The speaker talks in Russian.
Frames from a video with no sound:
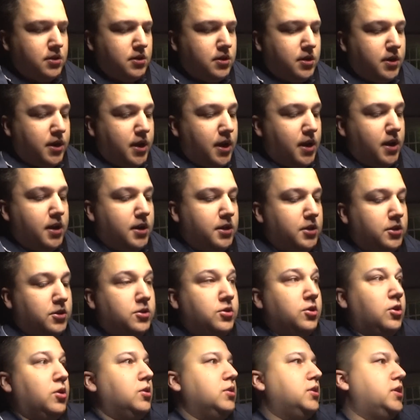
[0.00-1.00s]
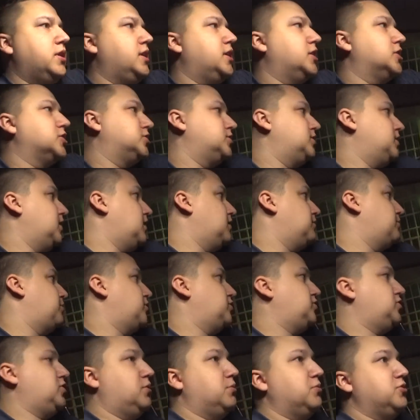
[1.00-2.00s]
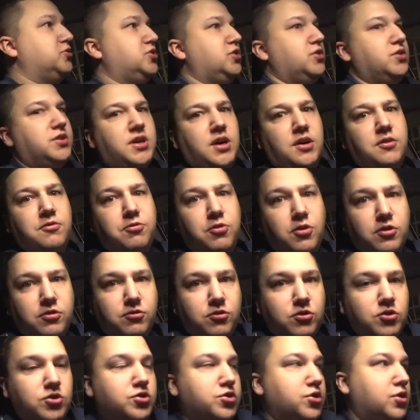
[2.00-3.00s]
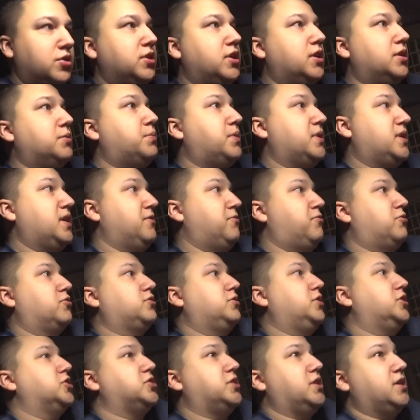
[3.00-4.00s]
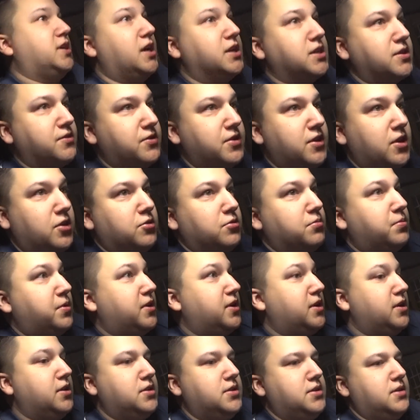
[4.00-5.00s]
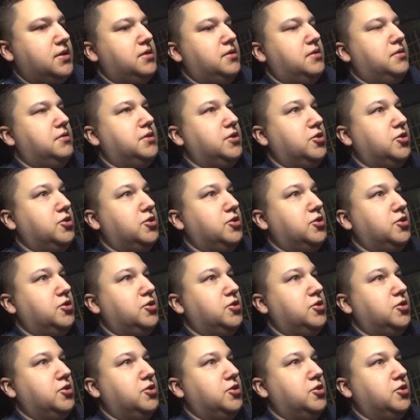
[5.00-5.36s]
реально долго я ждал, причем еще и комфорт включен, а по комфорту даже заказов нету, прикиньте.